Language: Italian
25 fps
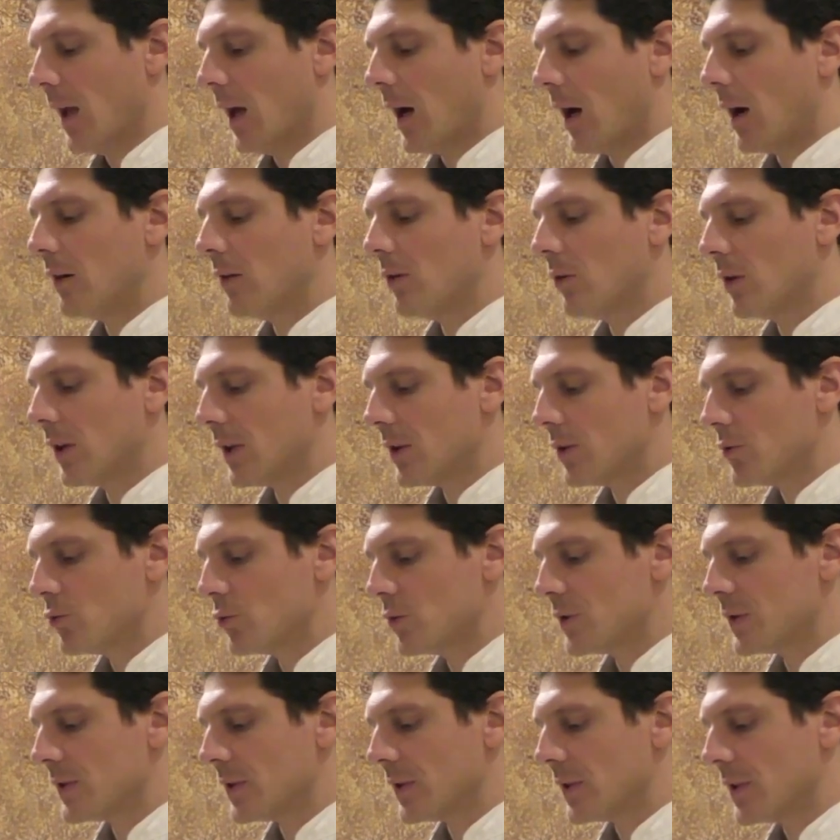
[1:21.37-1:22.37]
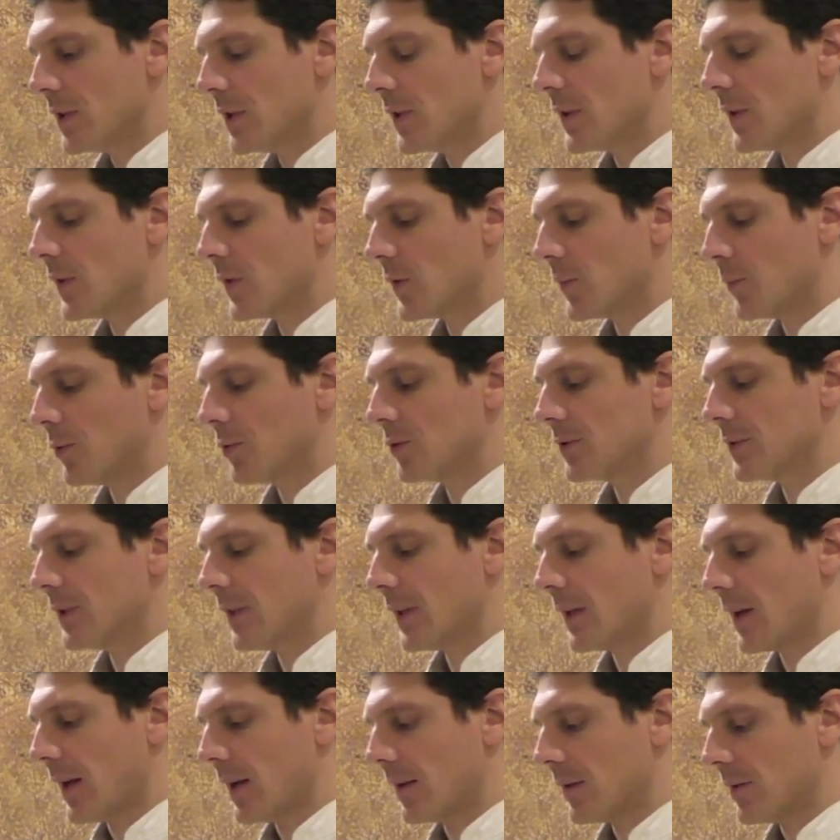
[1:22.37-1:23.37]
Allora i giusti gli
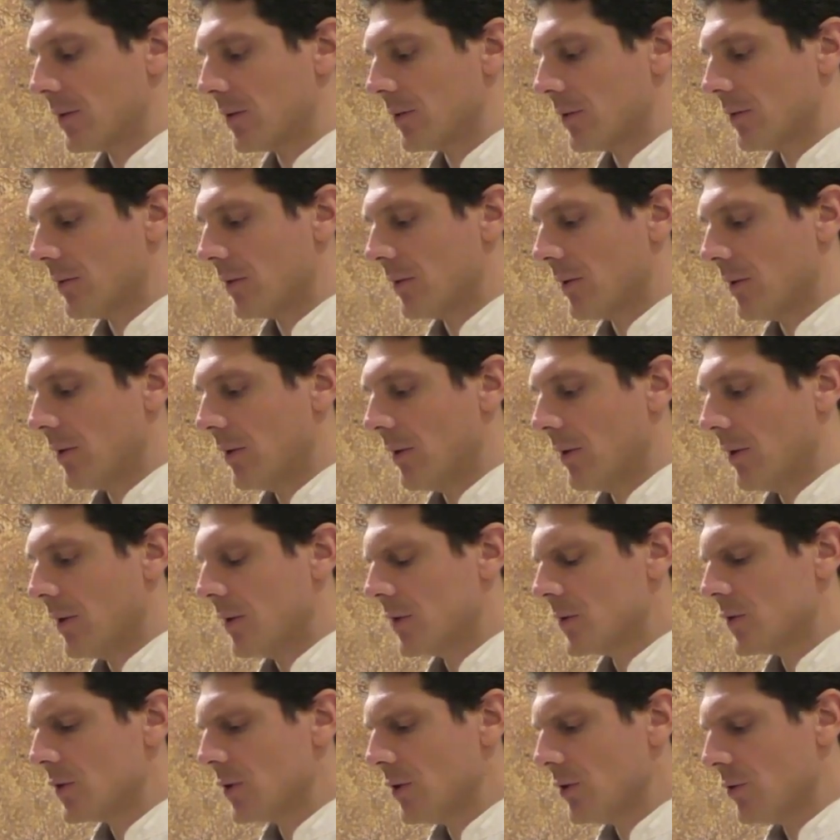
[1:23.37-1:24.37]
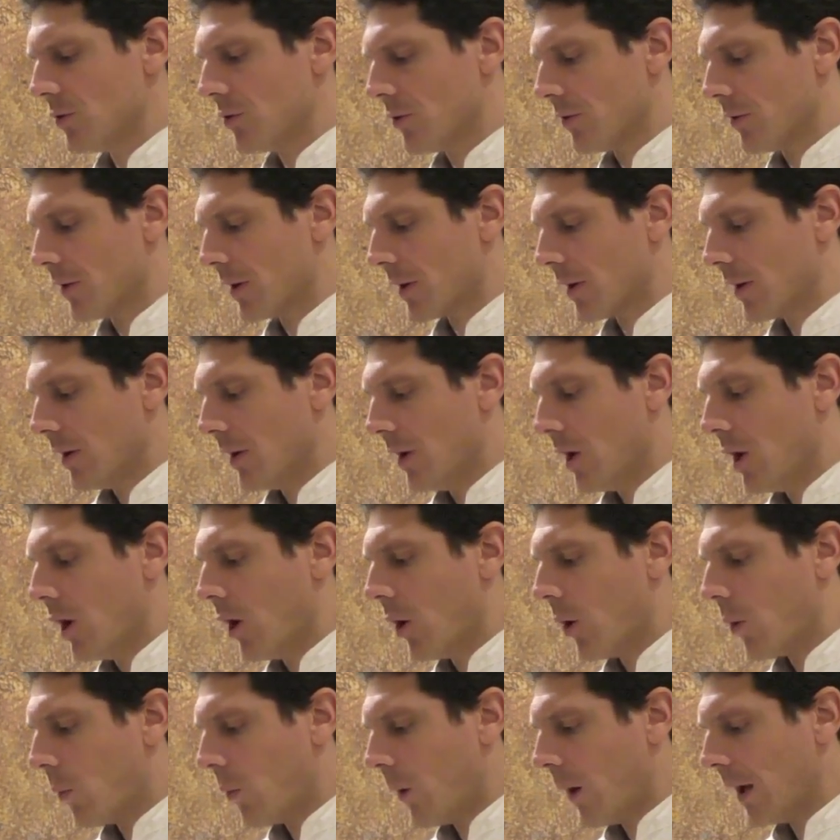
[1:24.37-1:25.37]
risponderanno,
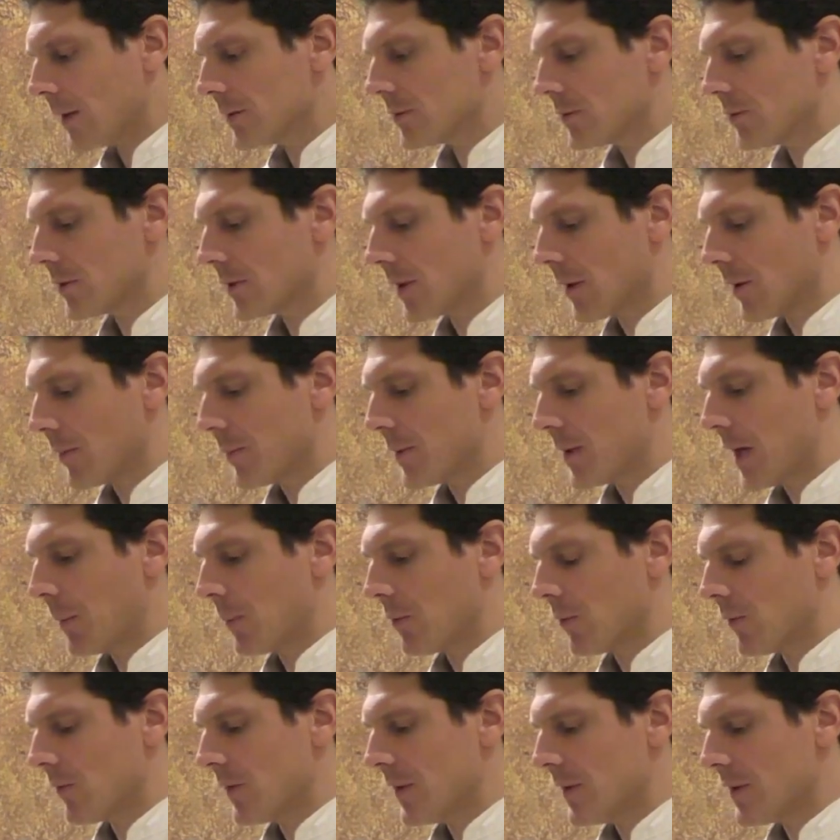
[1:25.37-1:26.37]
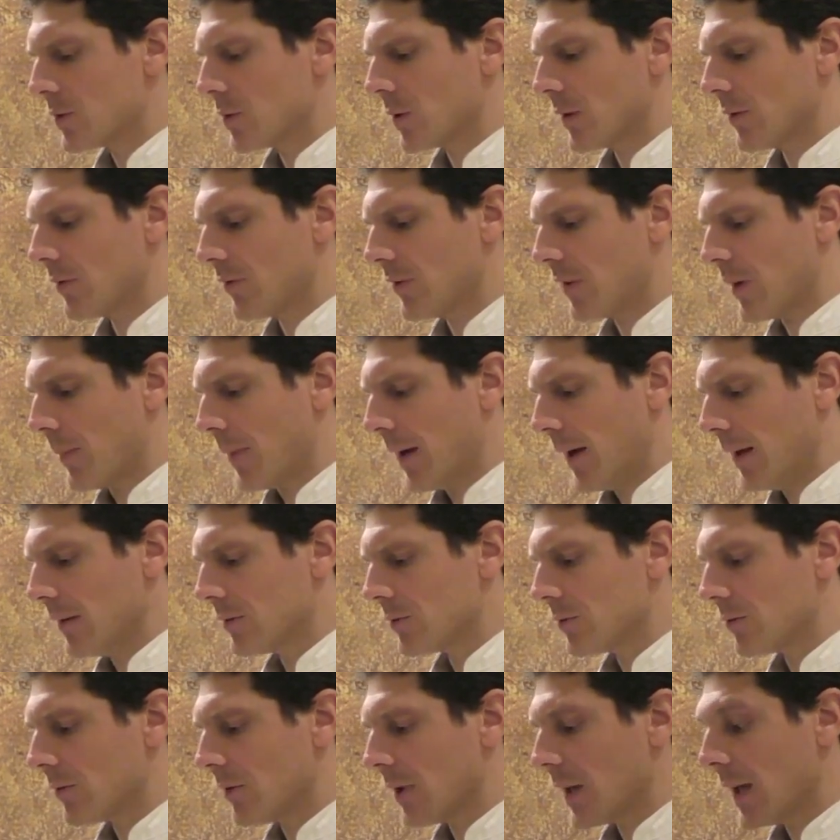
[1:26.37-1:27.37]
Signore, quando ti abbiamo visto
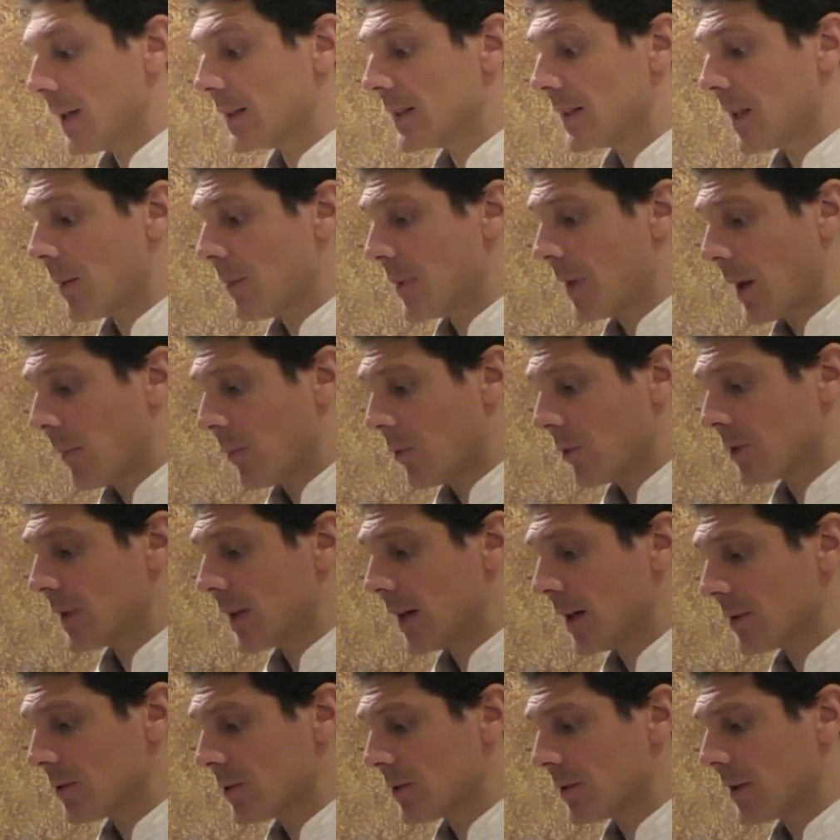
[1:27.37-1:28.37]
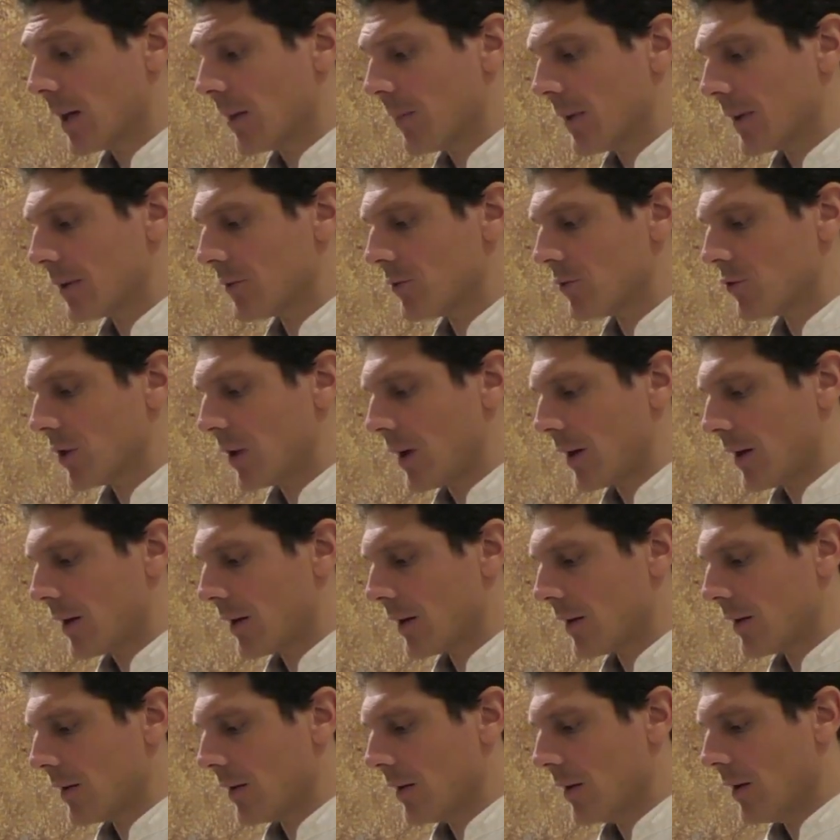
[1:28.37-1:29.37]
affamato e ti abbiamo dato da
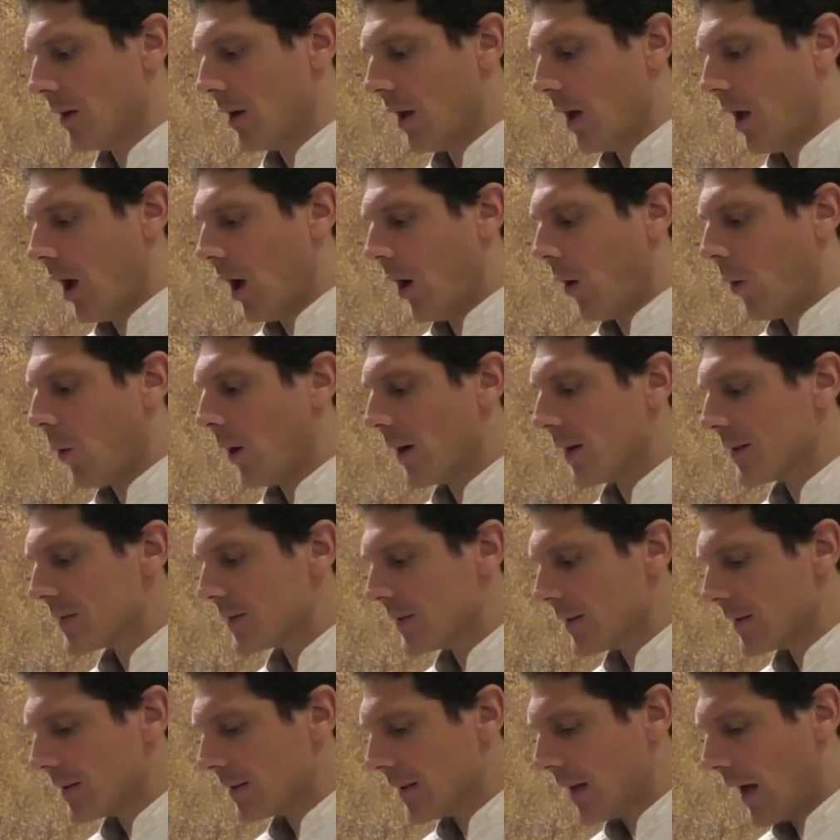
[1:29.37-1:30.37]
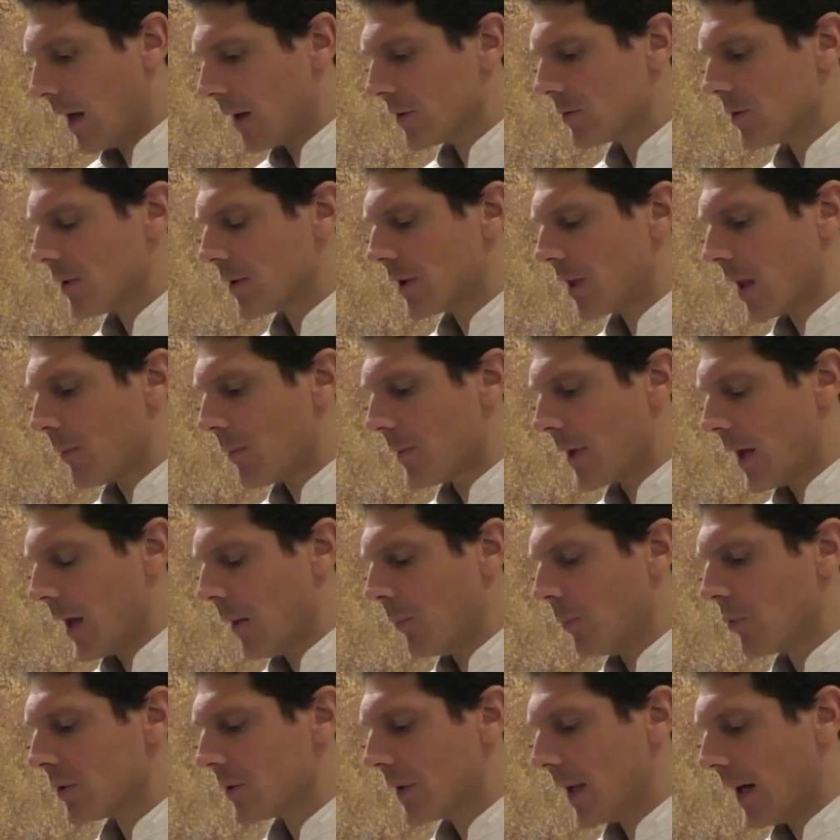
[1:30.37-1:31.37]
mangiare, o assetato e ti
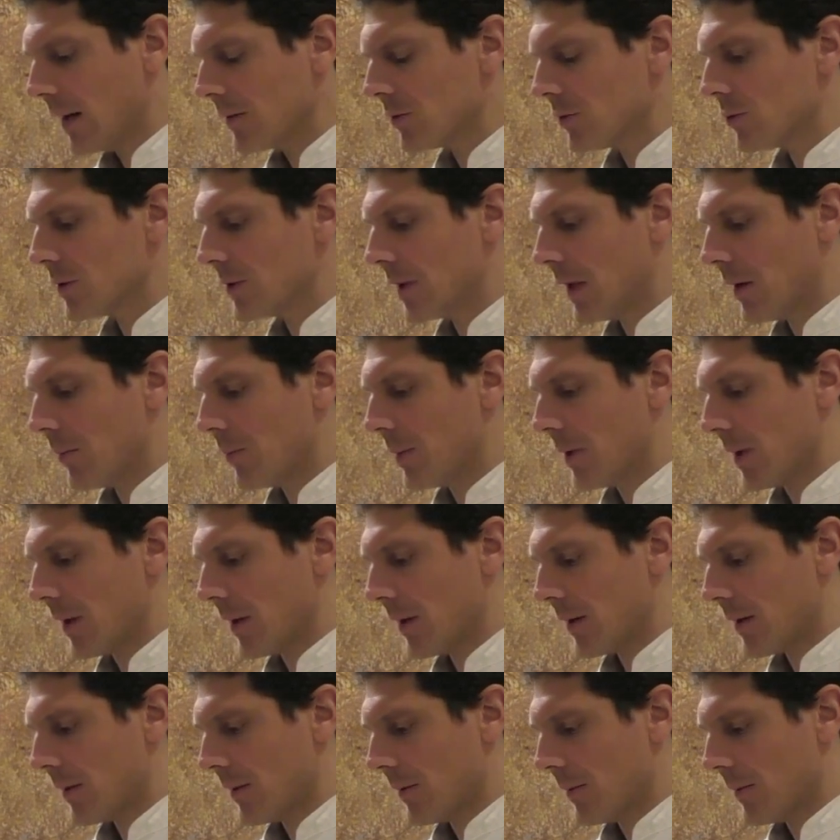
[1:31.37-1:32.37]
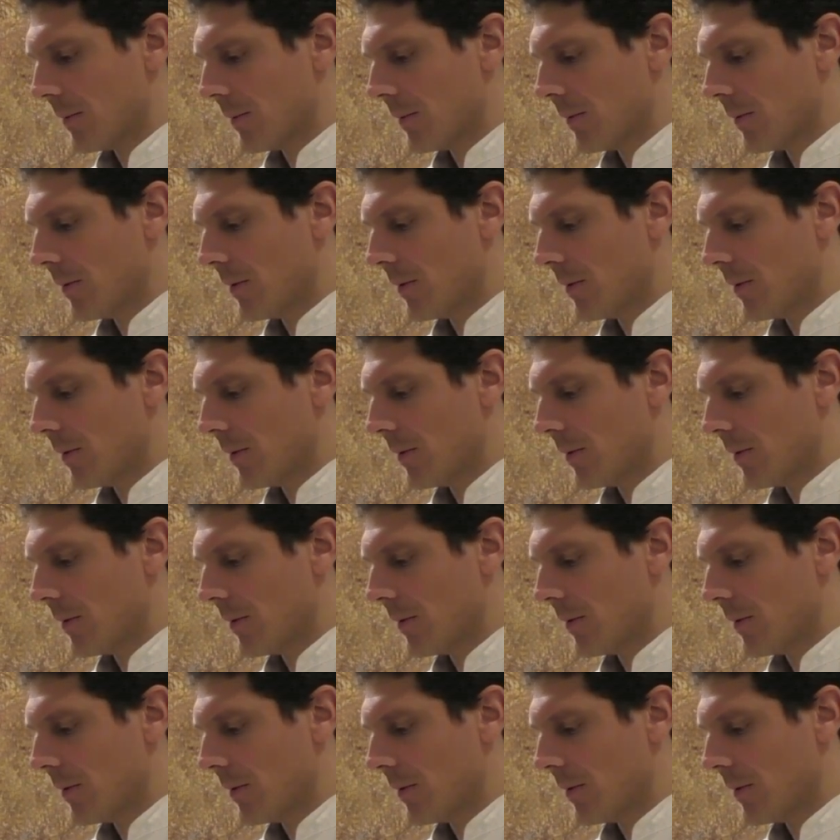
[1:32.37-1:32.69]
abbiamo dato da bere?